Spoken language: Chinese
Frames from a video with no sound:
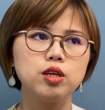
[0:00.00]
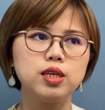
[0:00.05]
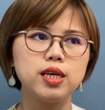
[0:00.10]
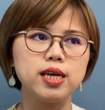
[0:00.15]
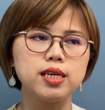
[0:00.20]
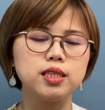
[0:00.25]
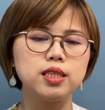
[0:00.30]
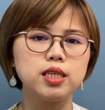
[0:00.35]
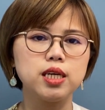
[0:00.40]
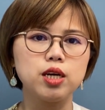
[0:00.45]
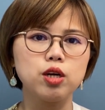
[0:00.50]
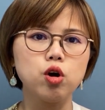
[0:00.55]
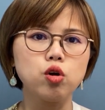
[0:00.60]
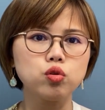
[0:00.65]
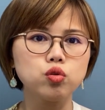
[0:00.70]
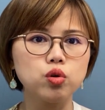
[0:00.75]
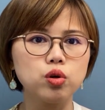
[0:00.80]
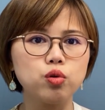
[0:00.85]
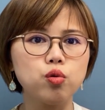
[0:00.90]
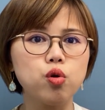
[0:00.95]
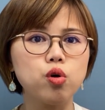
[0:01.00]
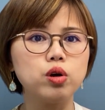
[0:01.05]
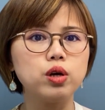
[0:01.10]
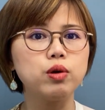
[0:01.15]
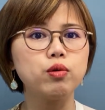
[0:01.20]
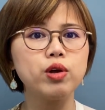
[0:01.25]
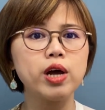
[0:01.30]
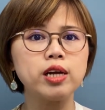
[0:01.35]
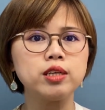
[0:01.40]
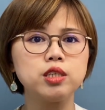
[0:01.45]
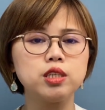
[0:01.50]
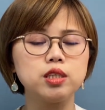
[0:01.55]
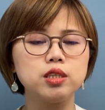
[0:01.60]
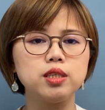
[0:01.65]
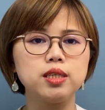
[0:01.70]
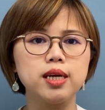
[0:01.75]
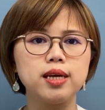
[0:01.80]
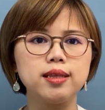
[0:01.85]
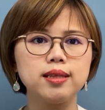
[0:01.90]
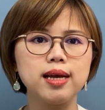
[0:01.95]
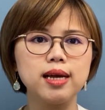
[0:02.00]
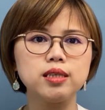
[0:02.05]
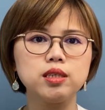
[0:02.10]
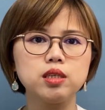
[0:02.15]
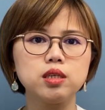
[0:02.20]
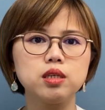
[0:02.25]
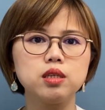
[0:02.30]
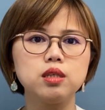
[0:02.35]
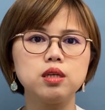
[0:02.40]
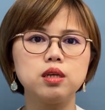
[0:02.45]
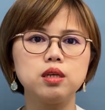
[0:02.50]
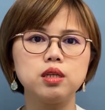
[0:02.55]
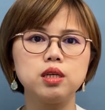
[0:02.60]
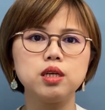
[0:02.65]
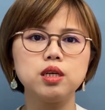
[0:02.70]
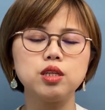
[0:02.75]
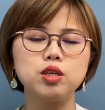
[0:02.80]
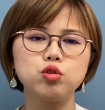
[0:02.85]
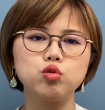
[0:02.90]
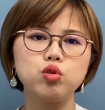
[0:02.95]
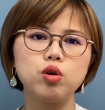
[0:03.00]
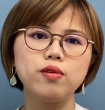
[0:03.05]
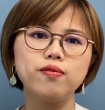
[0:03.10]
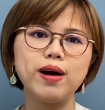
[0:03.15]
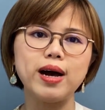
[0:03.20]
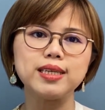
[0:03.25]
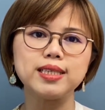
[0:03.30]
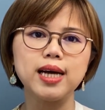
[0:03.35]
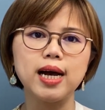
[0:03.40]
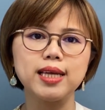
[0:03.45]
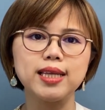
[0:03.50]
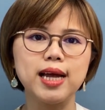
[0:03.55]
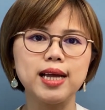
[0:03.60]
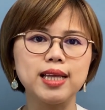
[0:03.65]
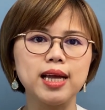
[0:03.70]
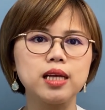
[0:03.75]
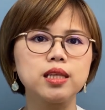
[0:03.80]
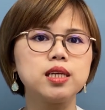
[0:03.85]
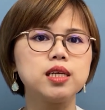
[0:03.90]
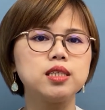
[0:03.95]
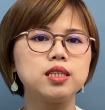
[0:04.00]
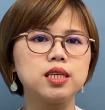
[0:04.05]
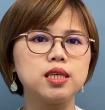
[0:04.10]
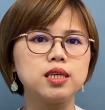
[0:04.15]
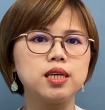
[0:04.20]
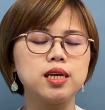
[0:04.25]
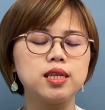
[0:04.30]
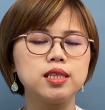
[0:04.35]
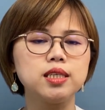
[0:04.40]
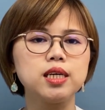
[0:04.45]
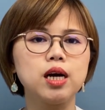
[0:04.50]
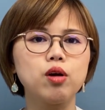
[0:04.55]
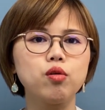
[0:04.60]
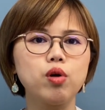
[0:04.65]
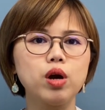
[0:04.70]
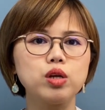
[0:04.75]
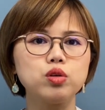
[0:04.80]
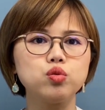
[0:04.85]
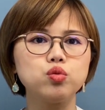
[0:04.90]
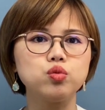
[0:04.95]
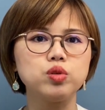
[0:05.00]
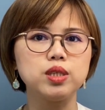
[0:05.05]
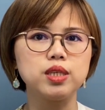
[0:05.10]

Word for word: 业界工作过一段时间，但是呢，你可能缺乏加拿大当地经验，你想要快速